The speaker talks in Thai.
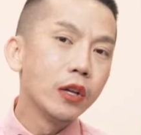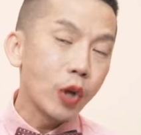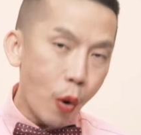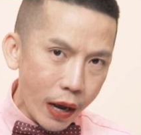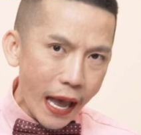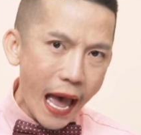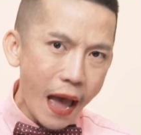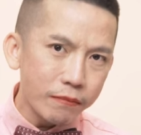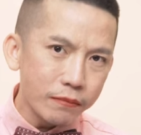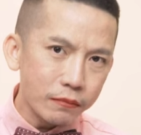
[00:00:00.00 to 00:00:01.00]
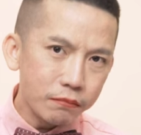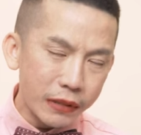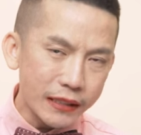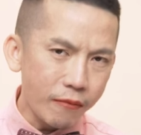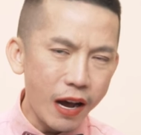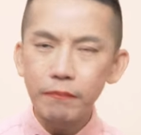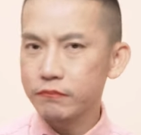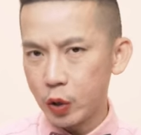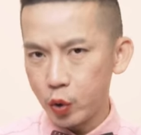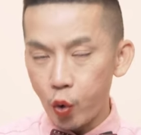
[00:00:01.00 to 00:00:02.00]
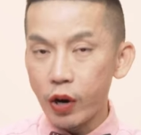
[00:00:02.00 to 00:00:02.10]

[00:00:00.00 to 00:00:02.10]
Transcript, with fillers: ตรงข้ามเหมือนกับว่าอยู่